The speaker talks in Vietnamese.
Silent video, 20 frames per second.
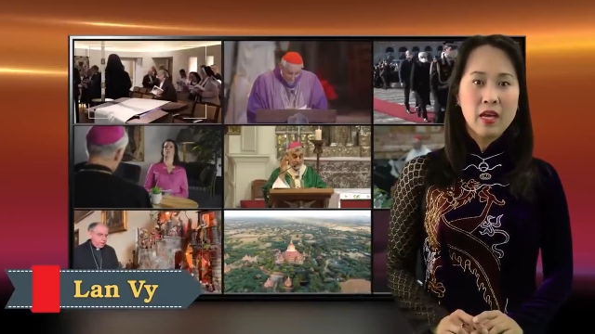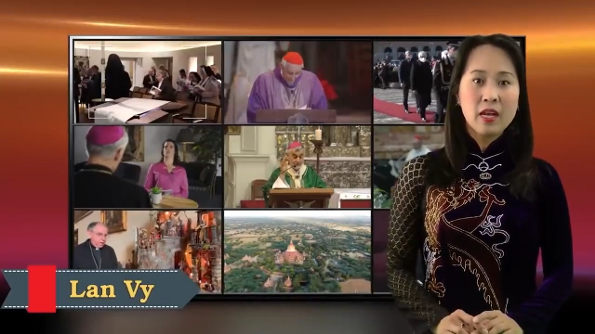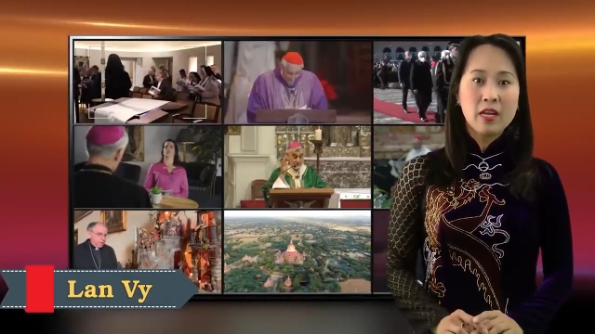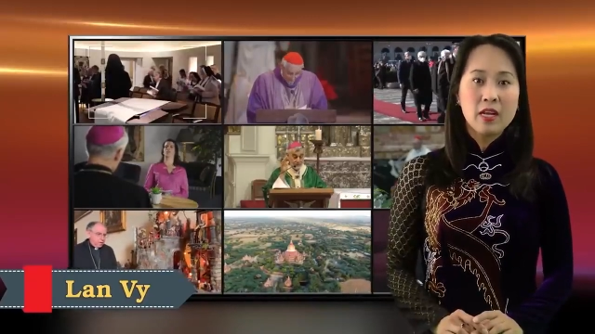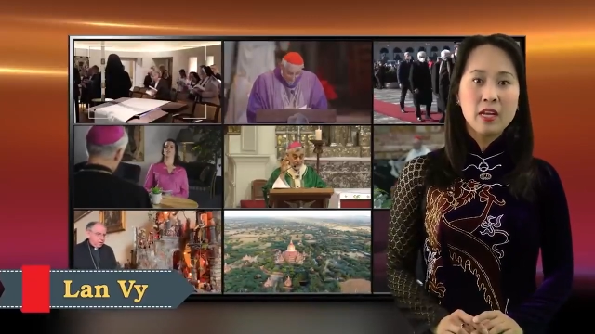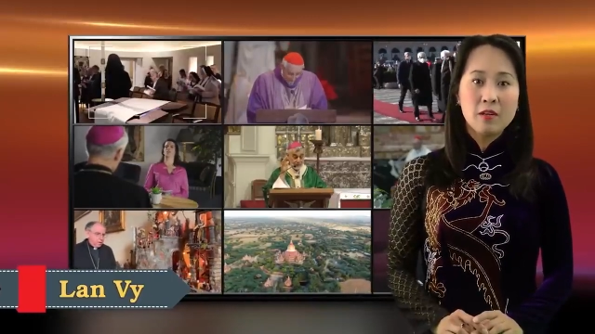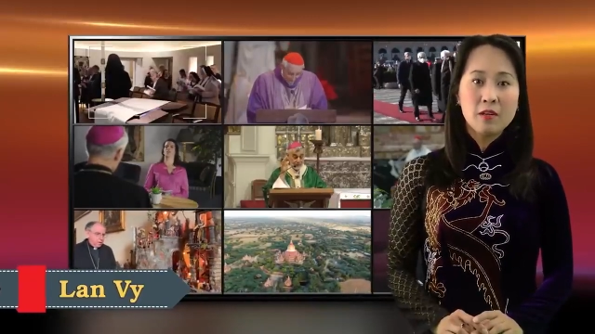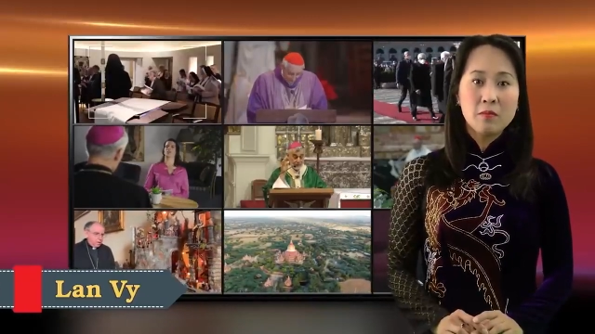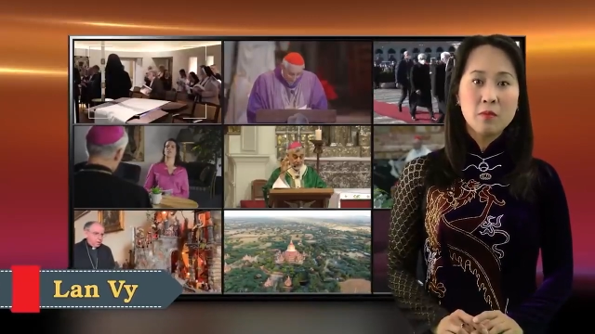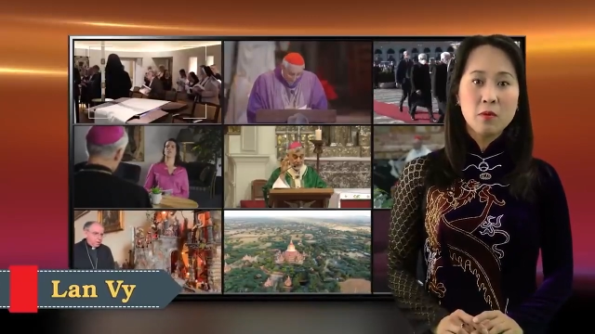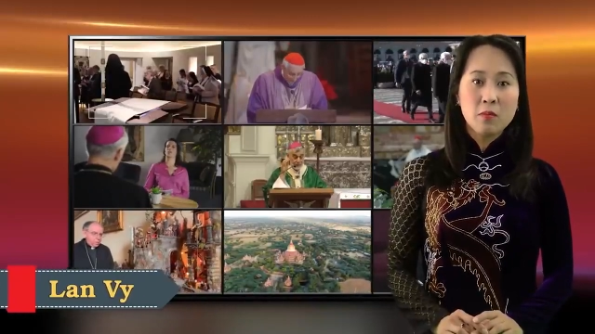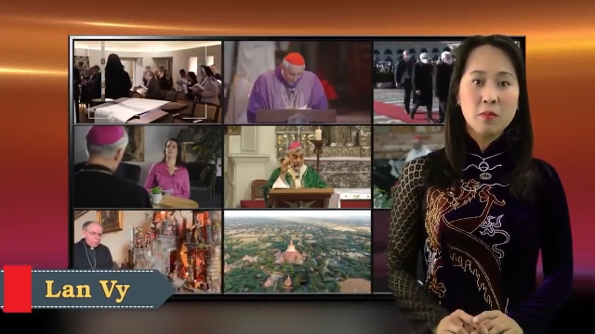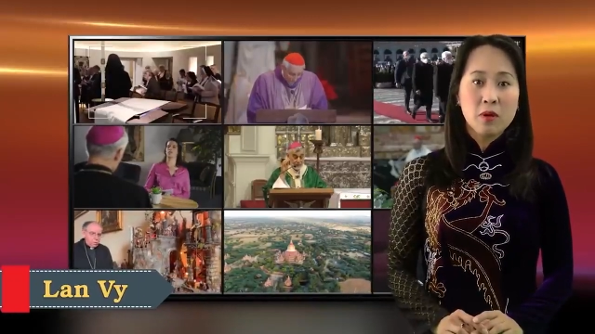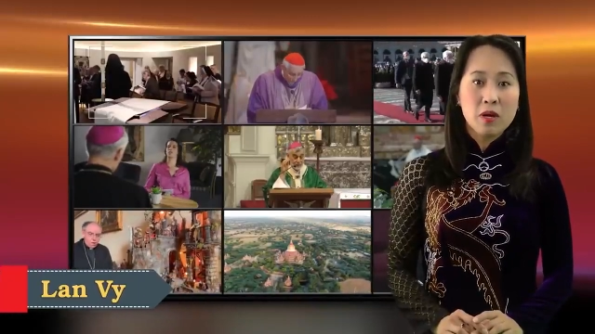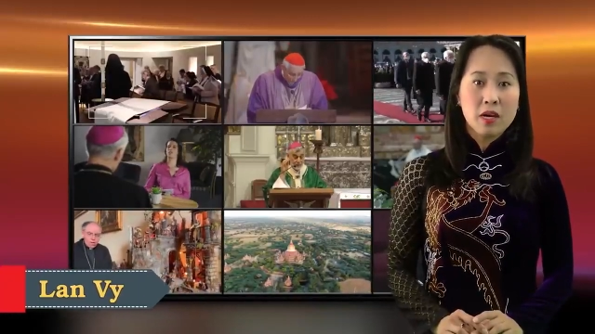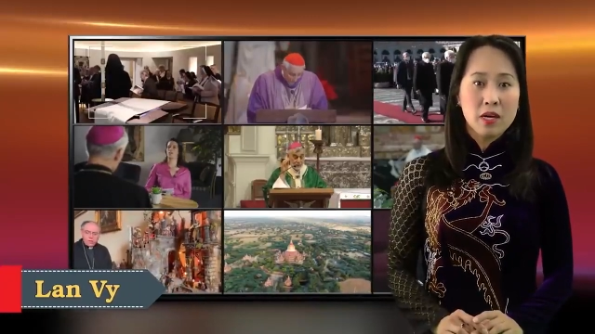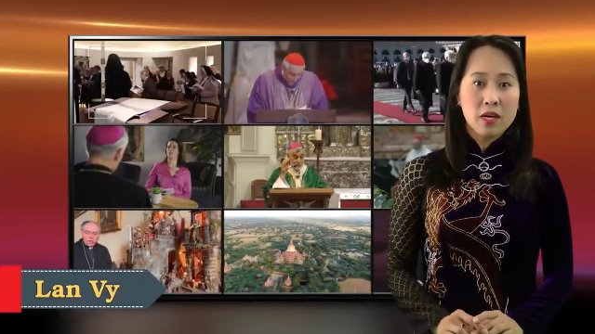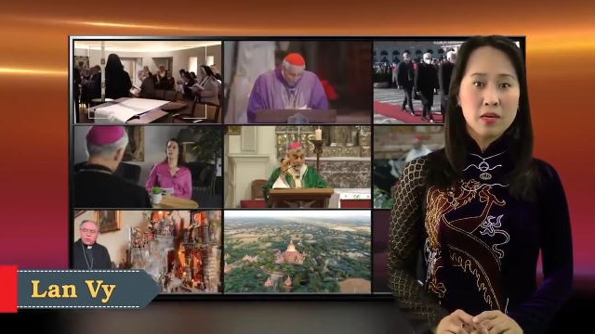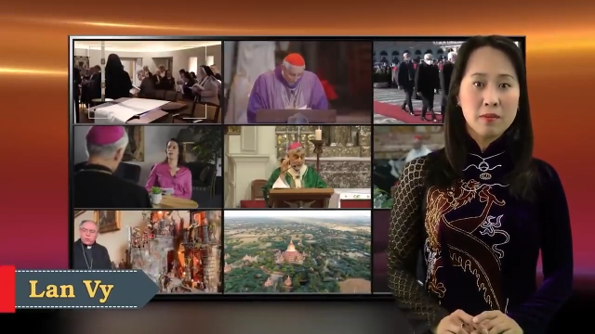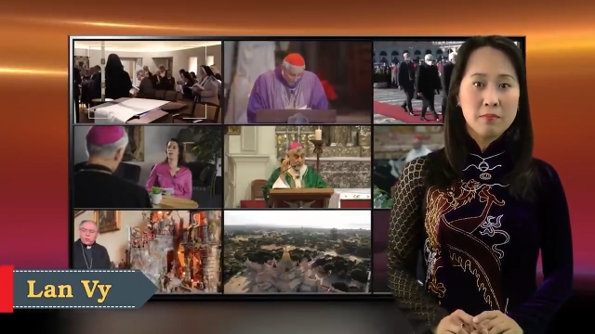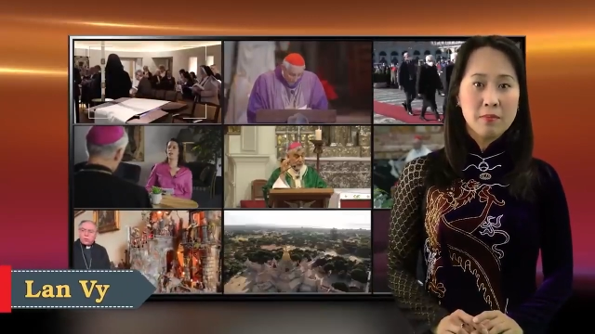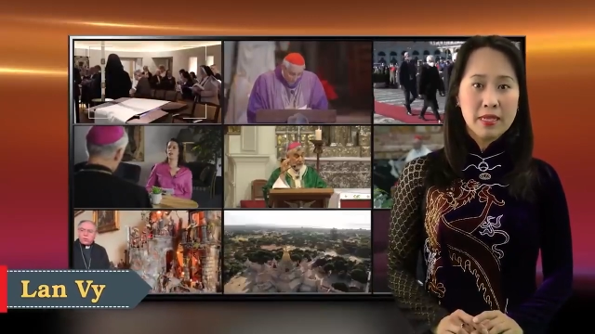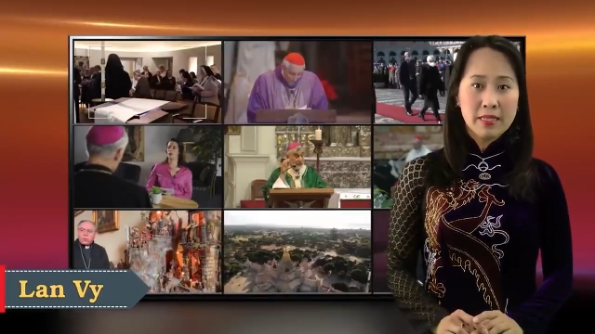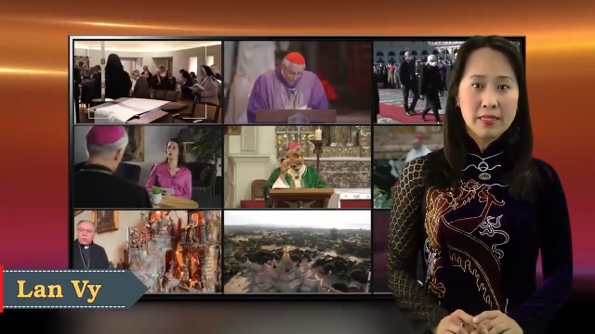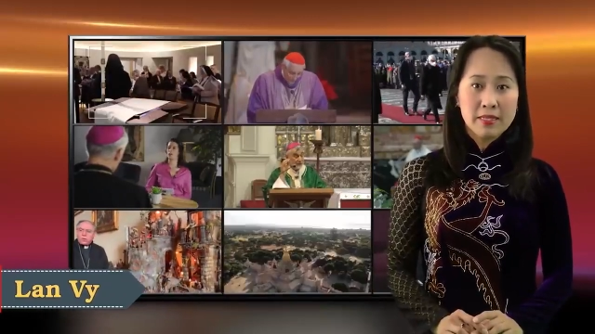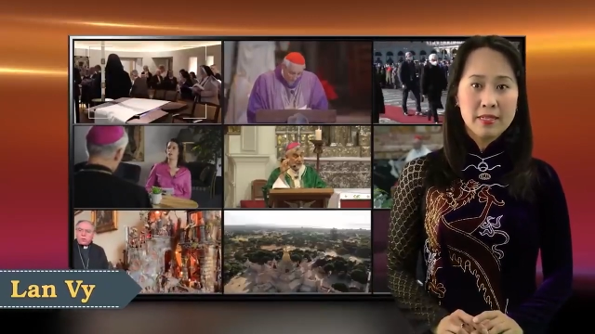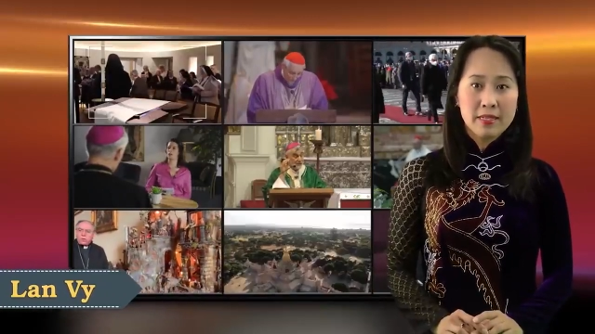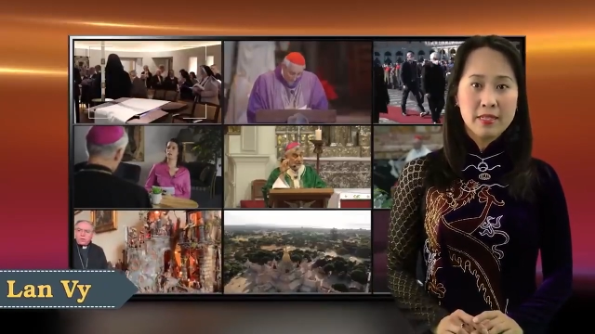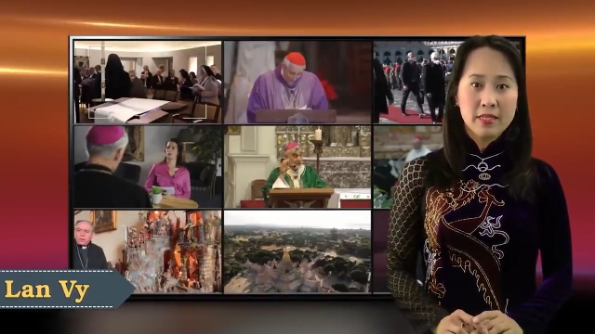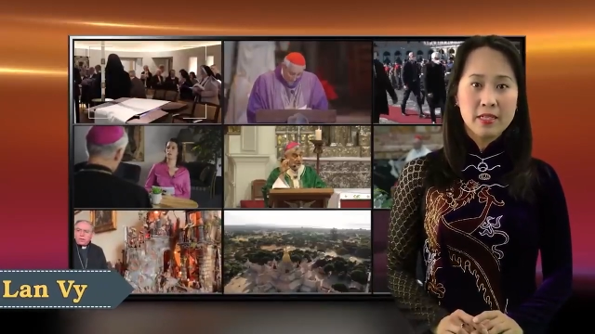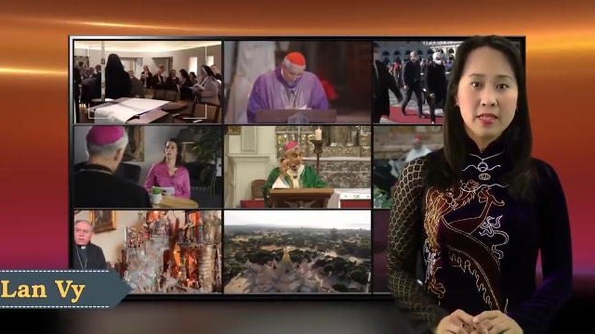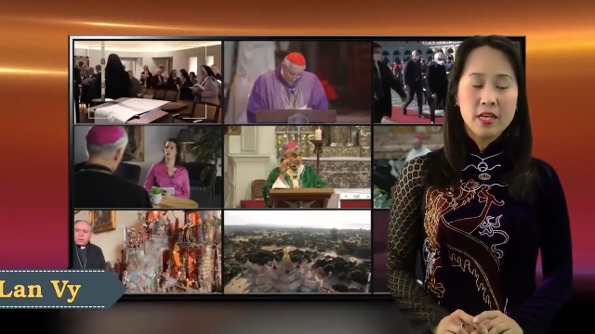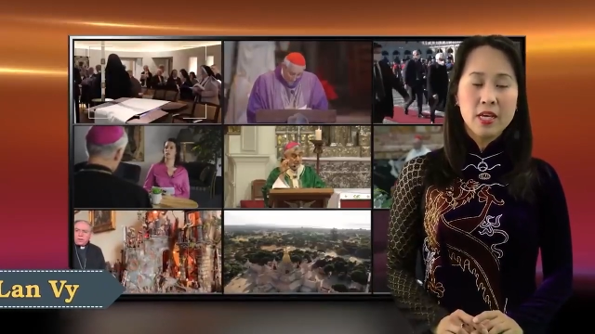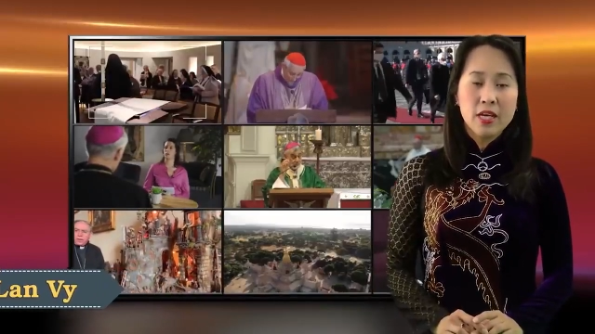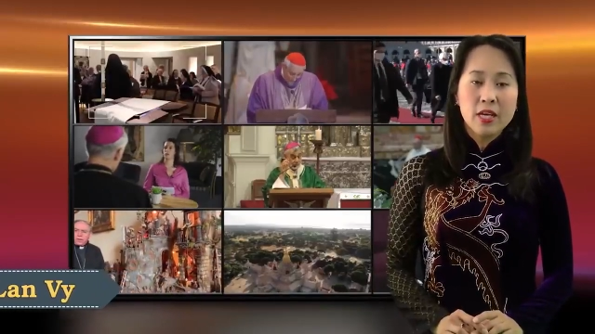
Linh mục ở Burlington